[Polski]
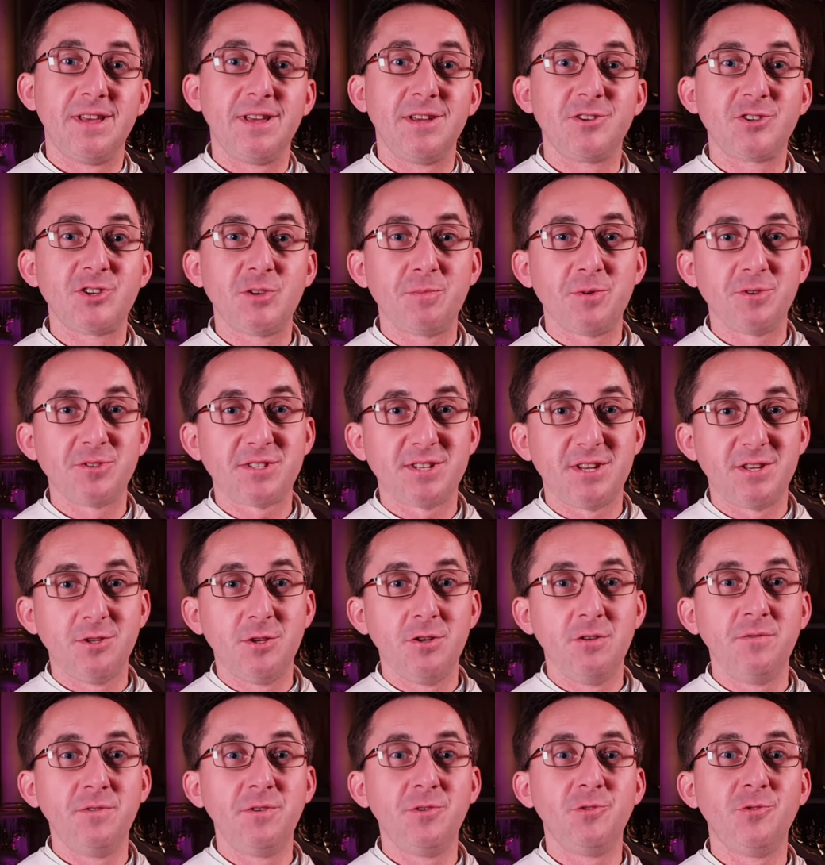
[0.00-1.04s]
że
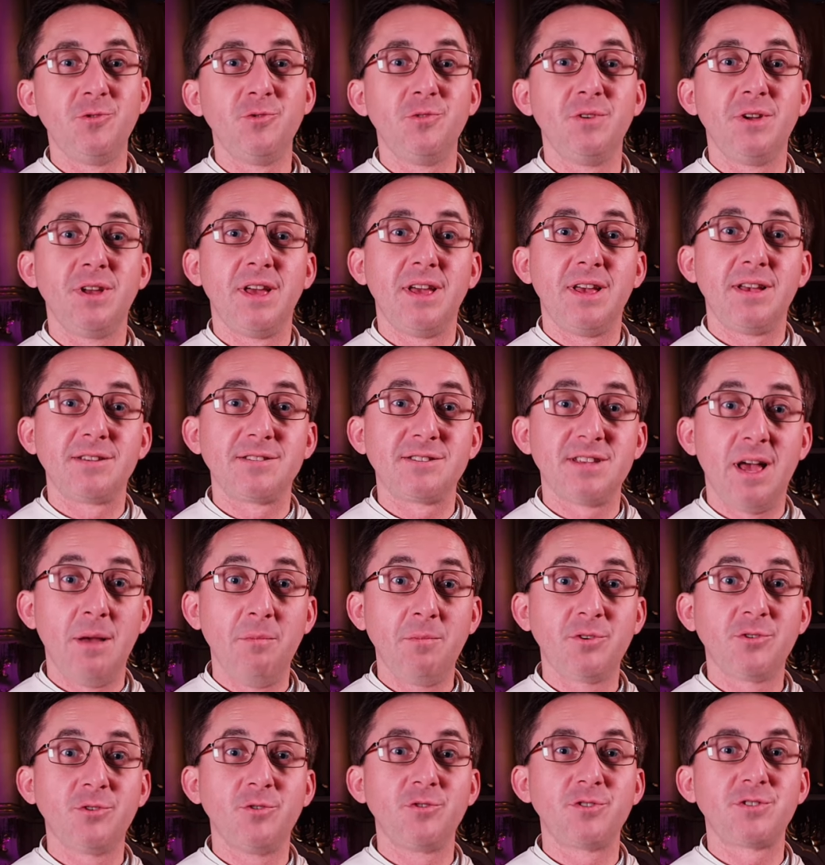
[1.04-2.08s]
postanowił
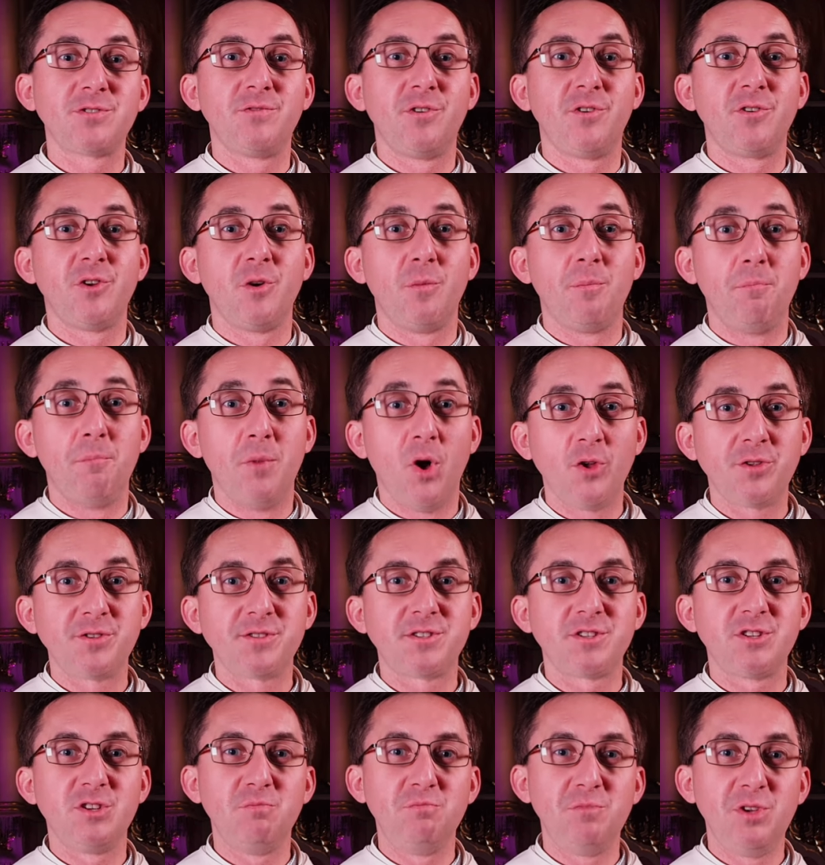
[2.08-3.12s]
zamknąć swoją
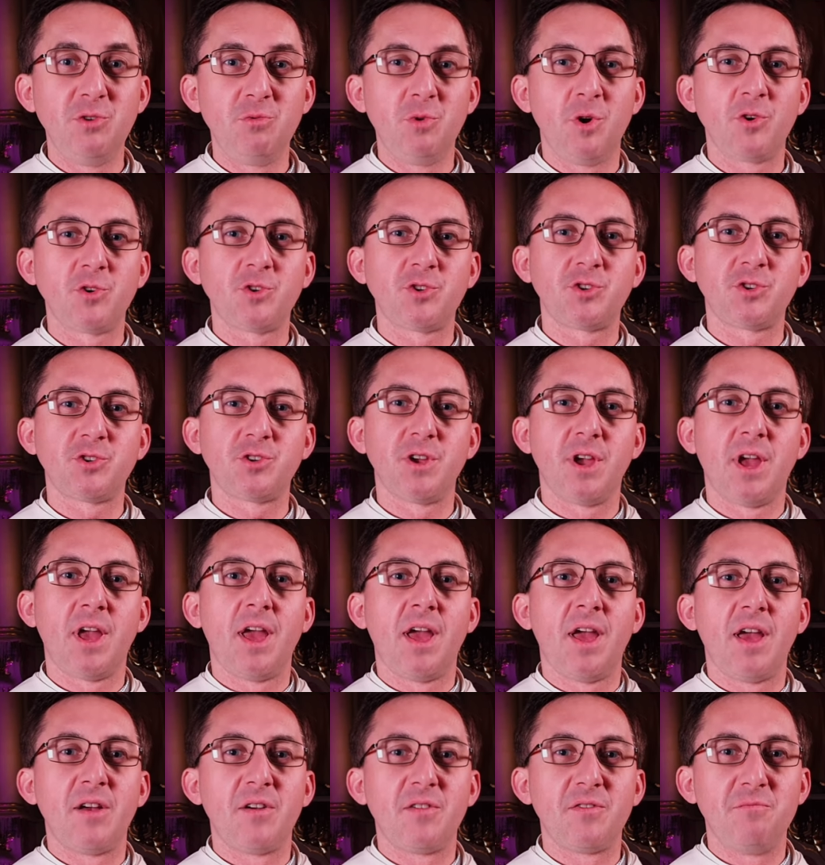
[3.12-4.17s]
moc i miłość
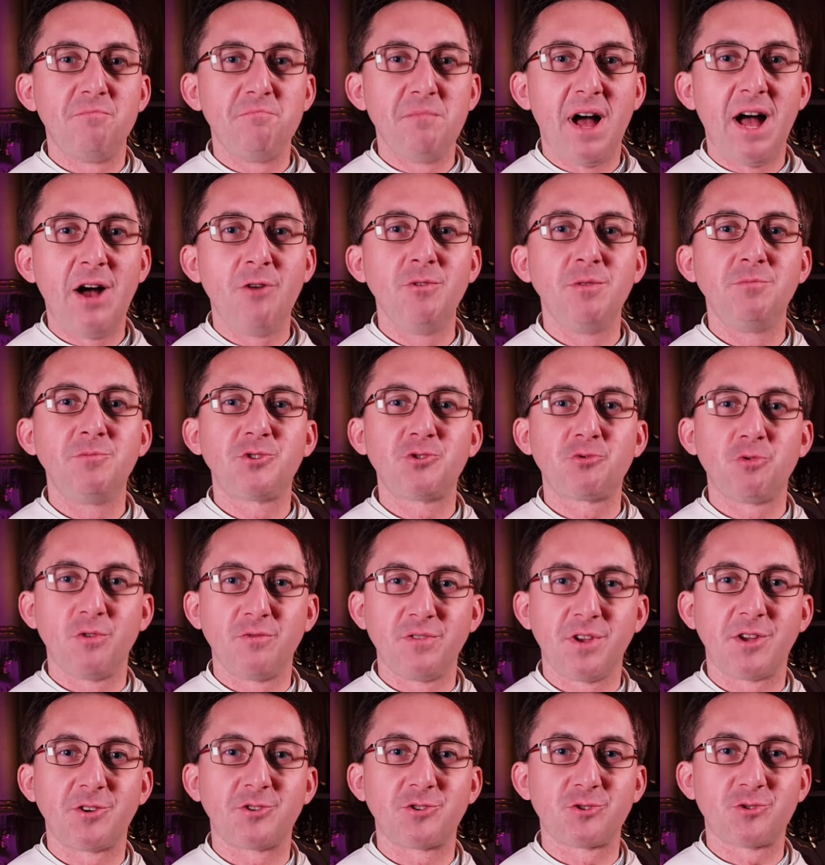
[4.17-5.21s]
w małym
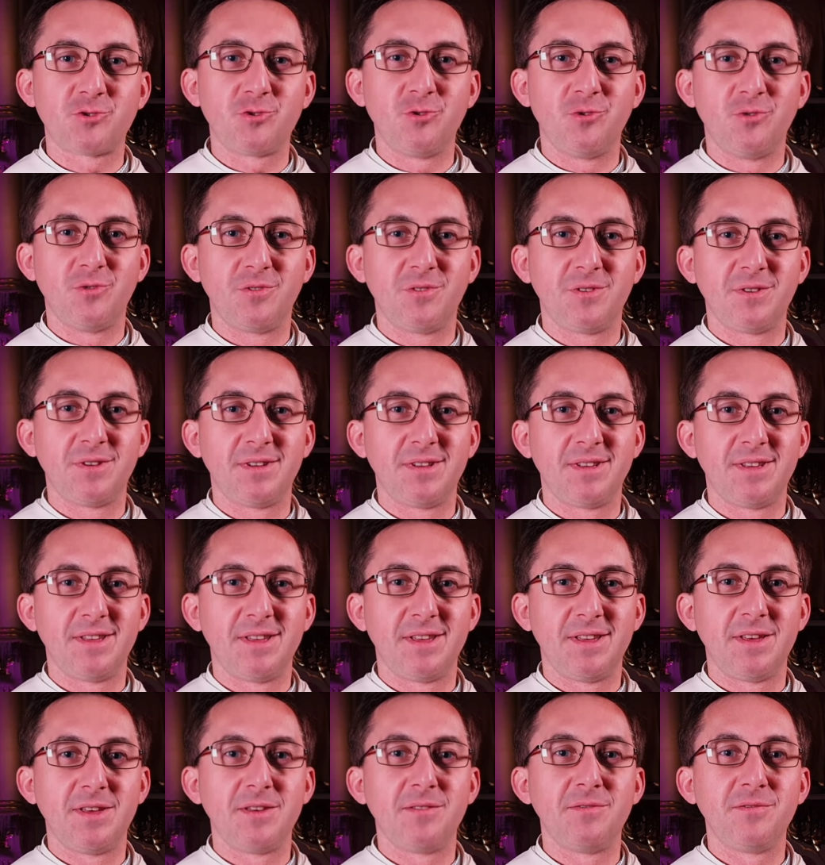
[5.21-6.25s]
człowieczku
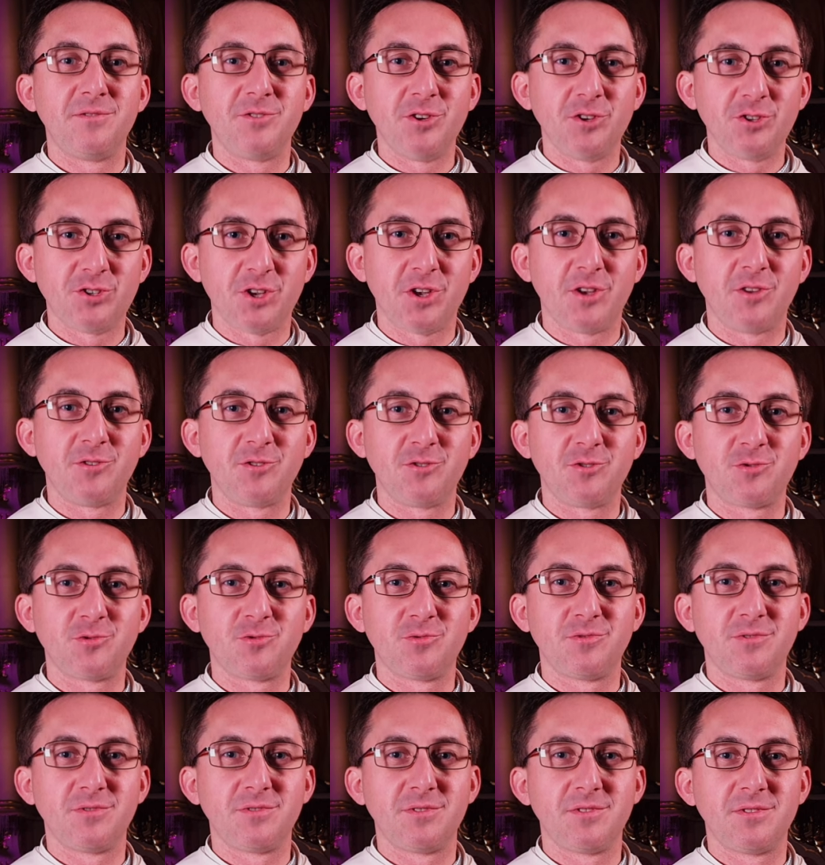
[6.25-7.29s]
w dziecięciu,
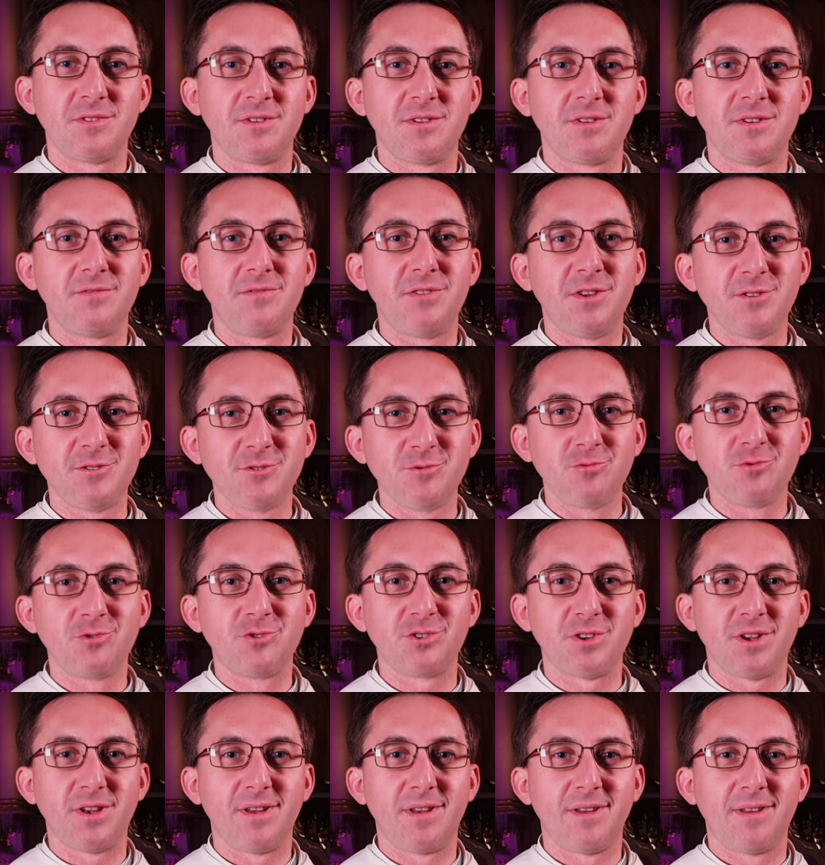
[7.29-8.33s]
w
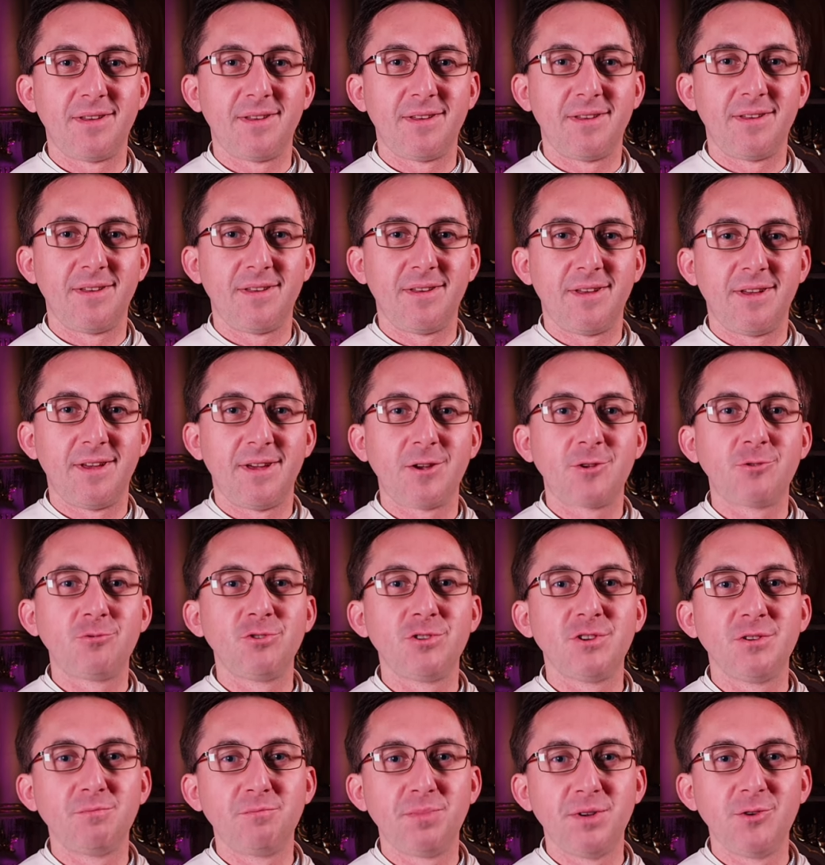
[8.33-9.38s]
Jezusie,
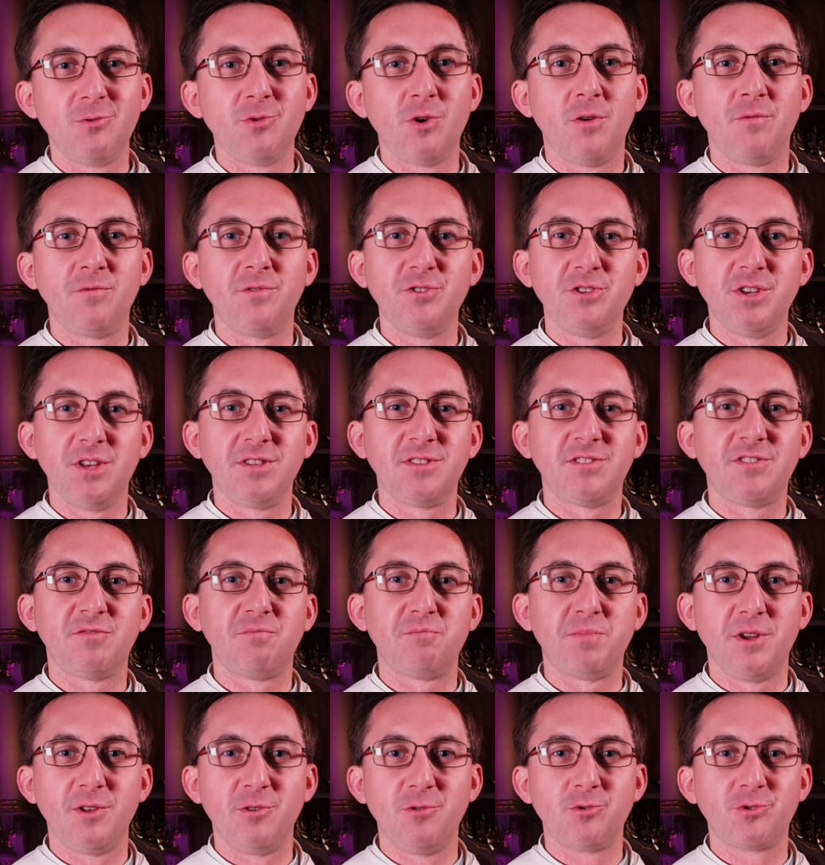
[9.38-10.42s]
który był owinięty w
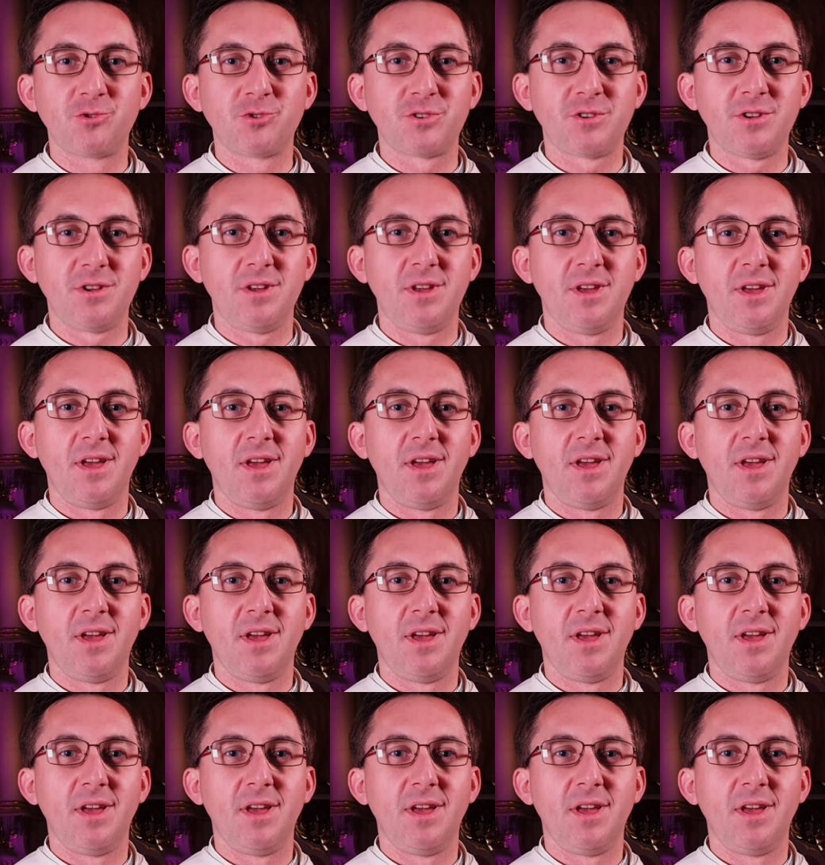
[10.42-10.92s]
pieluszki